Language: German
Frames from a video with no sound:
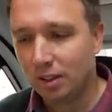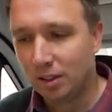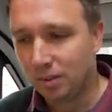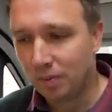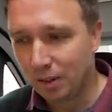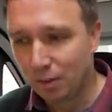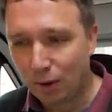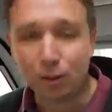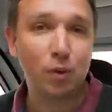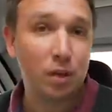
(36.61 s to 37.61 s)
ähm,
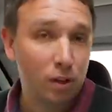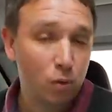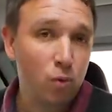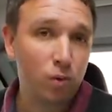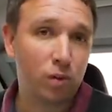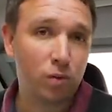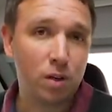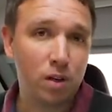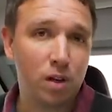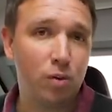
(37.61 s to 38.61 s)
was finde ich gut, was
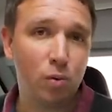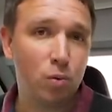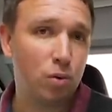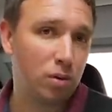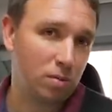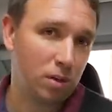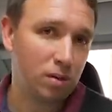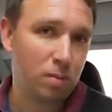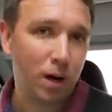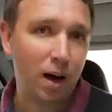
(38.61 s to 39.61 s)
finde ich nicht so gut und damit
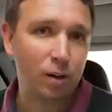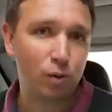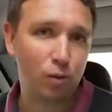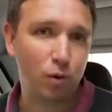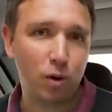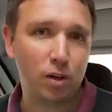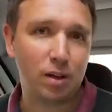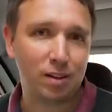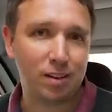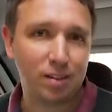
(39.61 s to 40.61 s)
ist die Beratung für euch
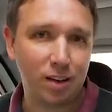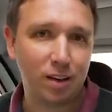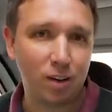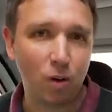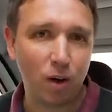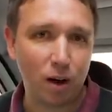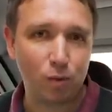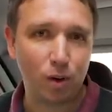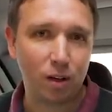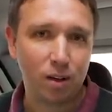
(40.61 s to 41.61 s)
dann tatsächlich auch
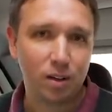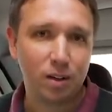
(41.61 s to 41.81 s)
einfach,